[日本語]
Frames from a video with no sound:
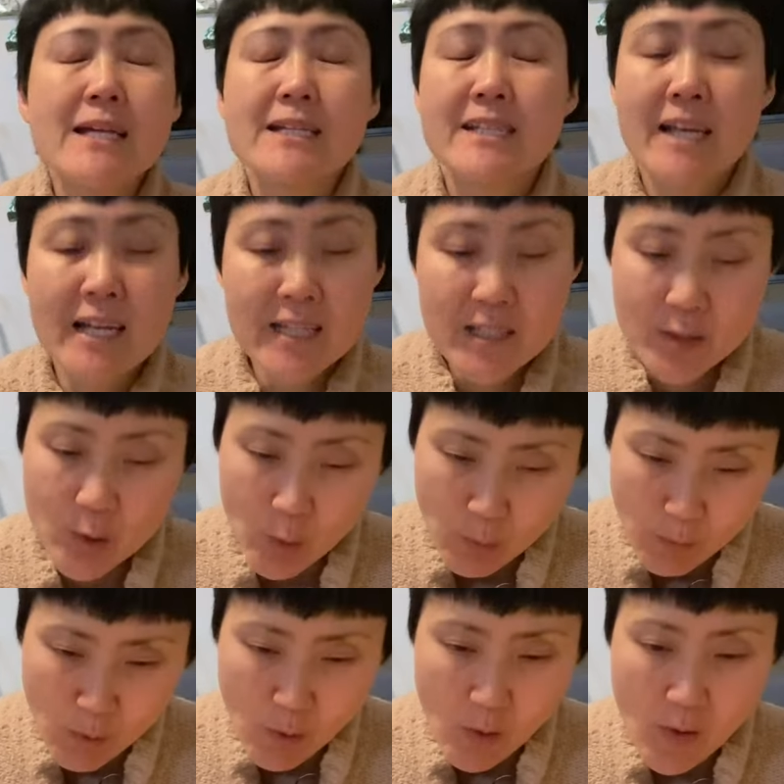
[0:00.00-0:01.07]
ぜひと
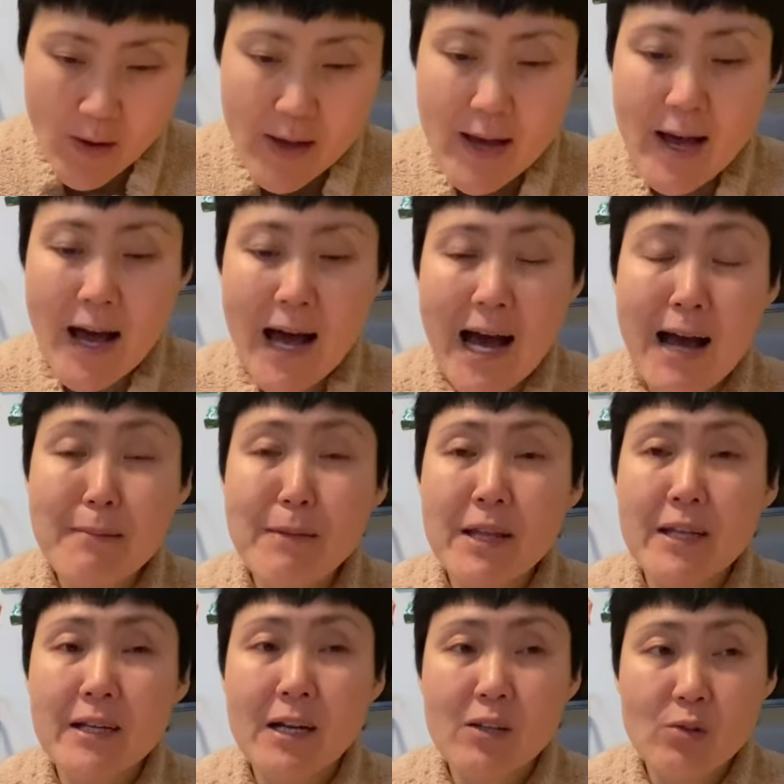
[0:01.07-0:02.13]
も
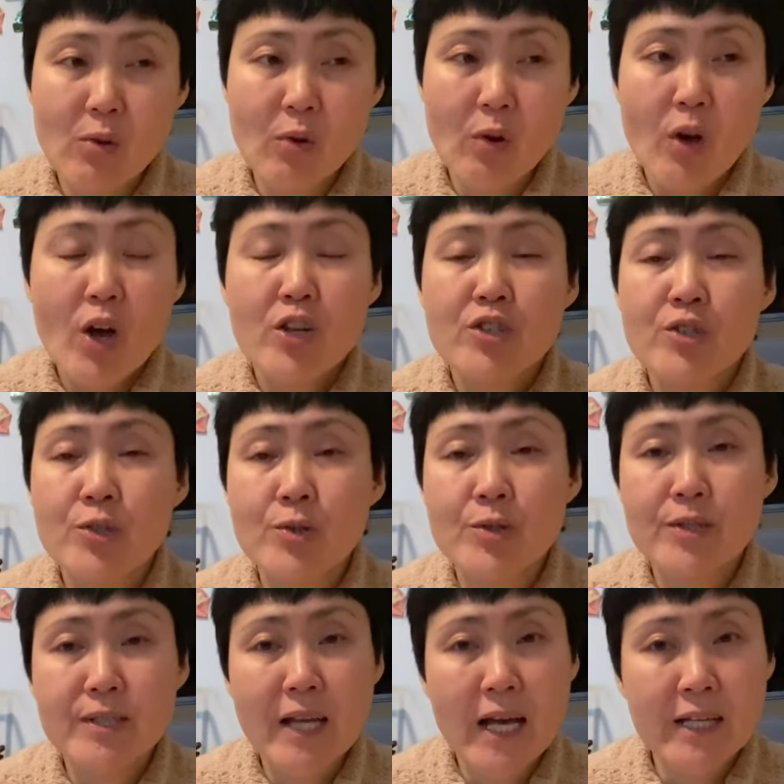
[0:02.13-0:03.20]
アメリカの出
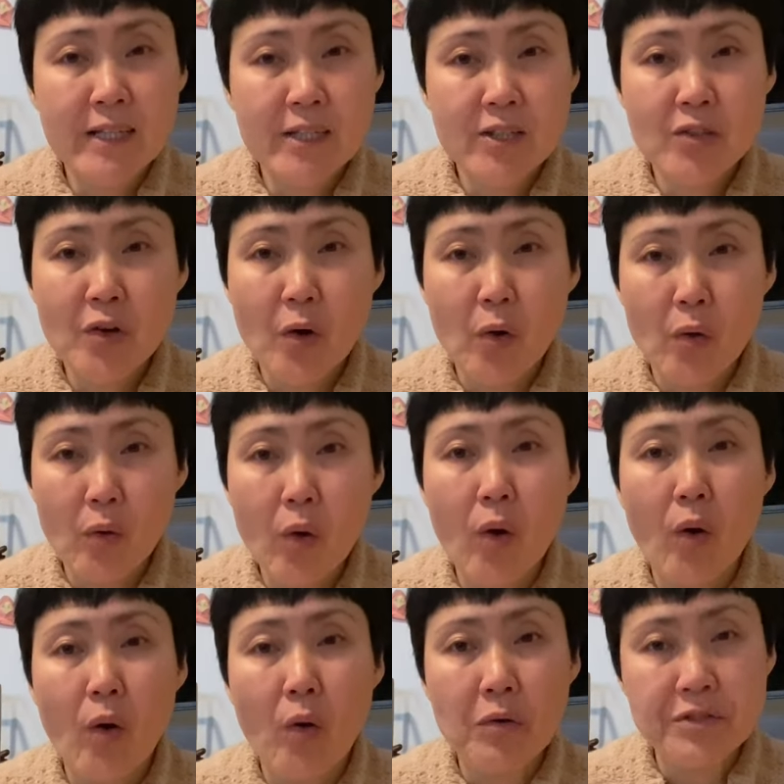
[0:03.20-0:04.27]
産費用
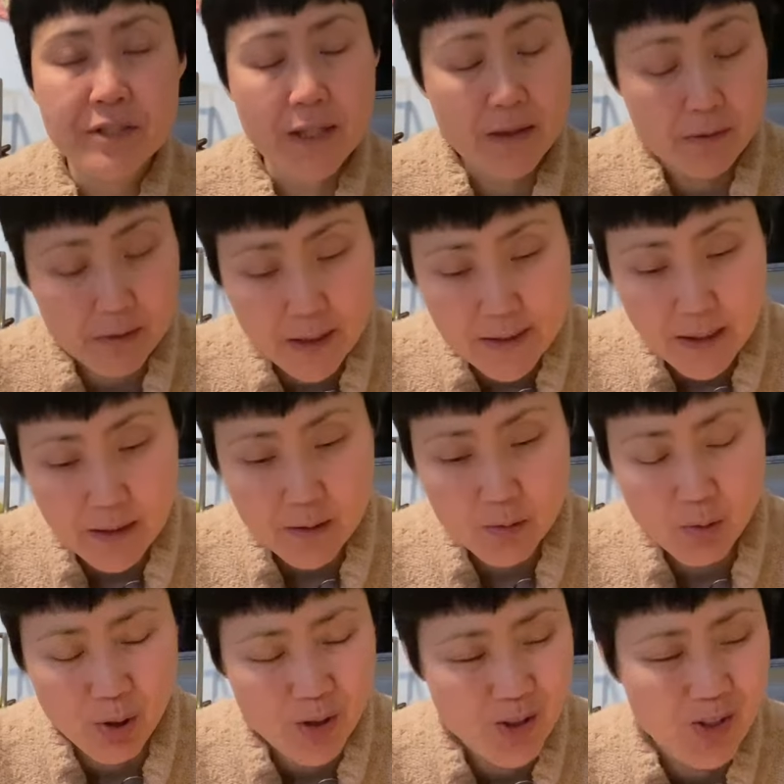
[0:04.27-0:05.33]
を教えてください
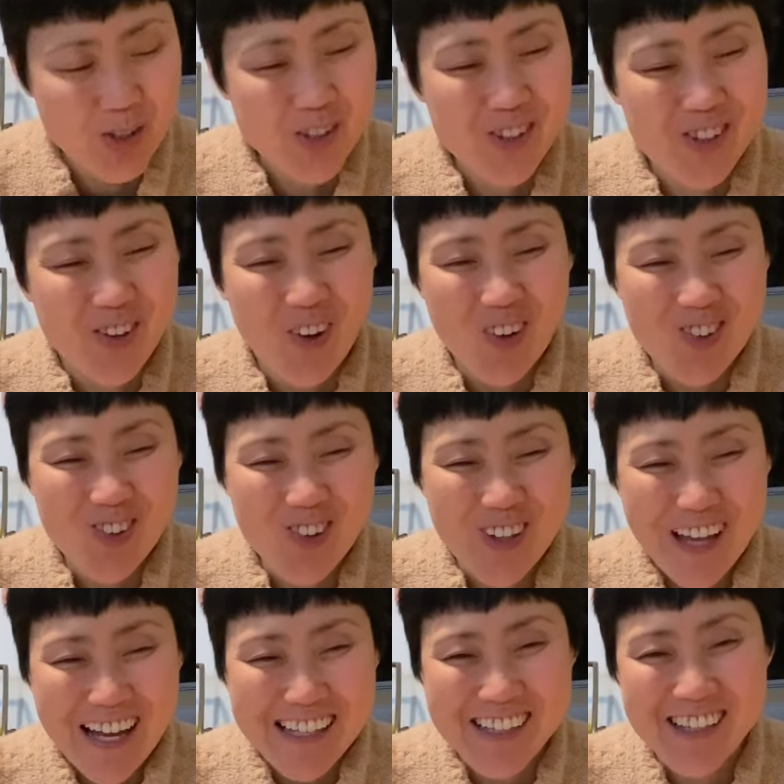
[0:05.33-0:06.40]
ということ
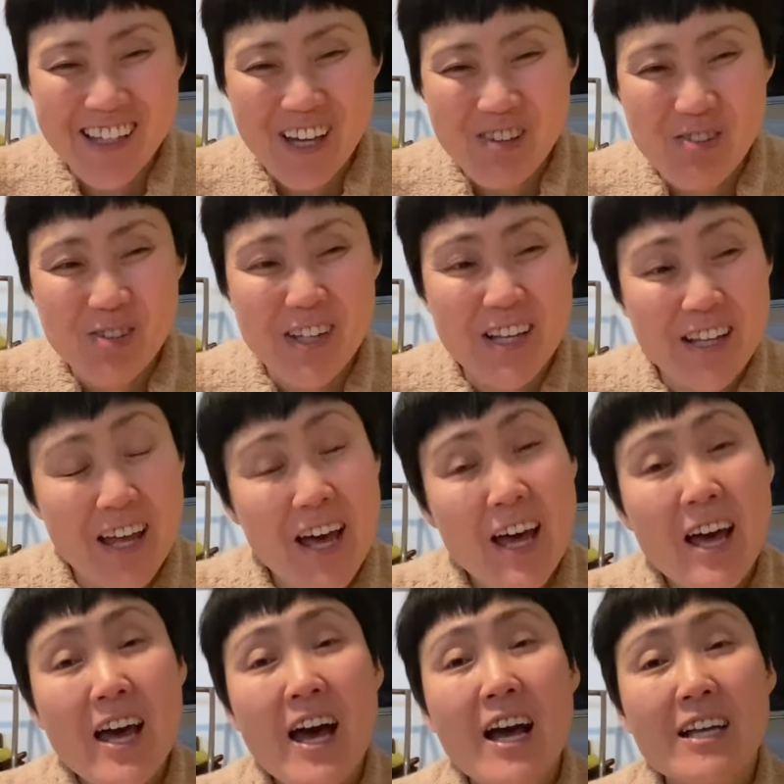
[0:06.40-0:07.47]
だったのでね、
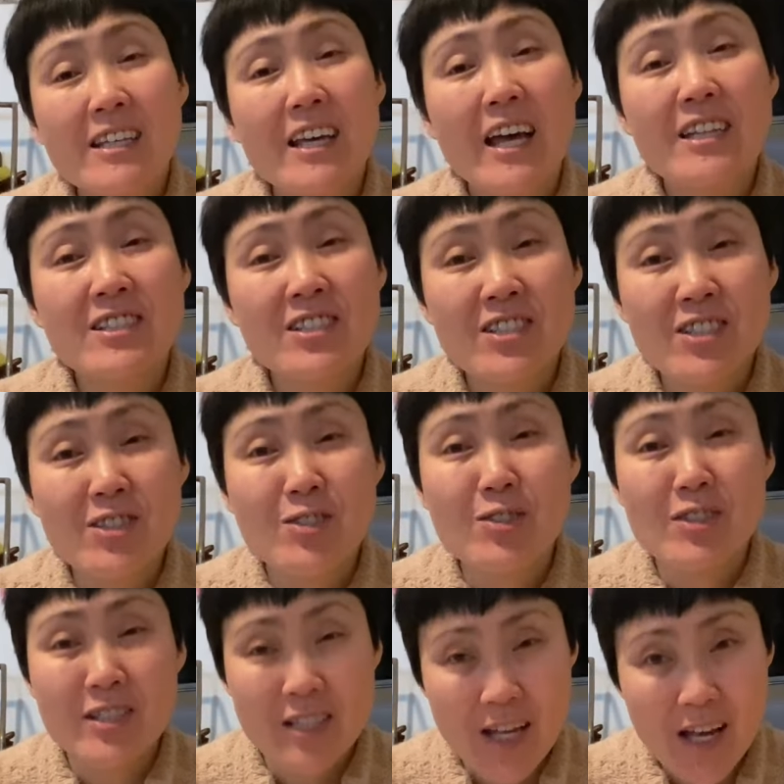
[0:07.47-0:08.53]
現実
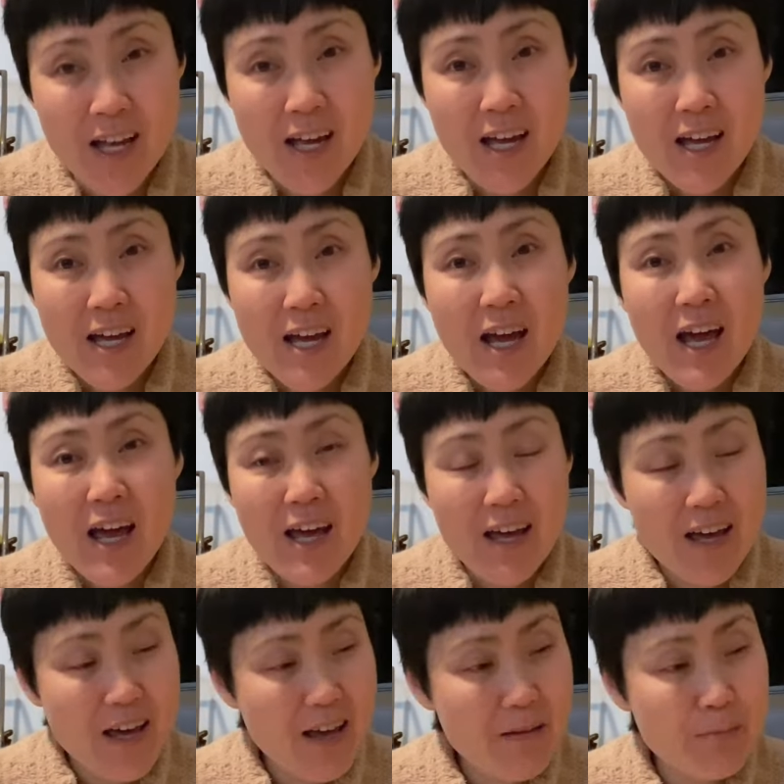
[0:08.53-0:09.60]
にね、
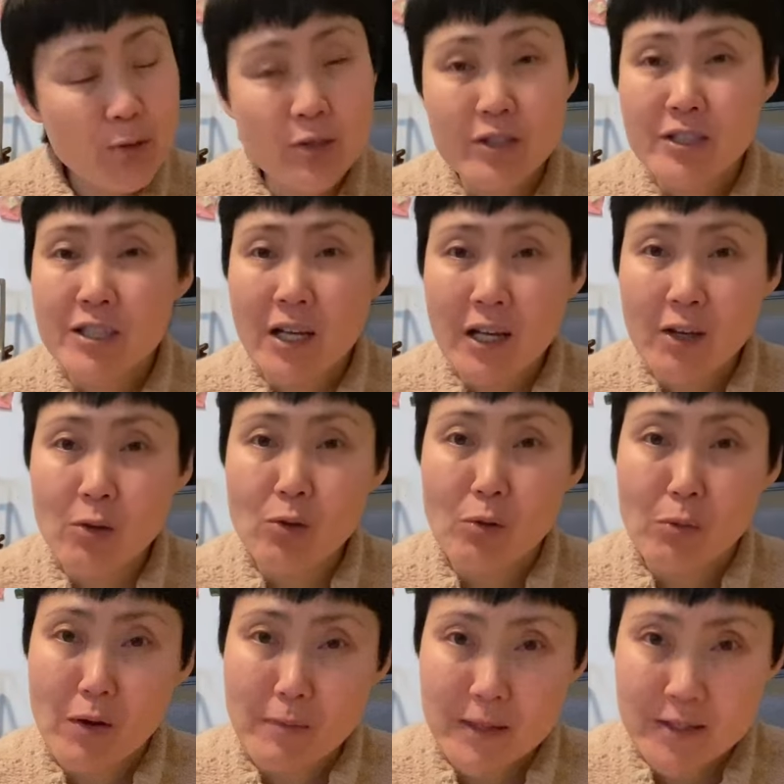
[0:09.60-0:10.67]
えー、ぶっちゃけようと
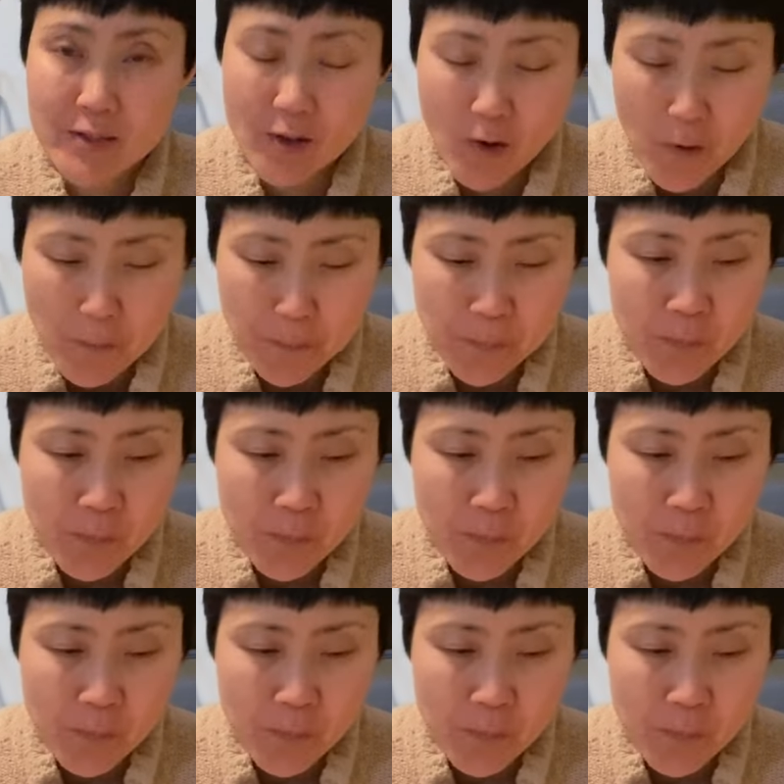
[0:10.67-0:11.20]
思いますよ。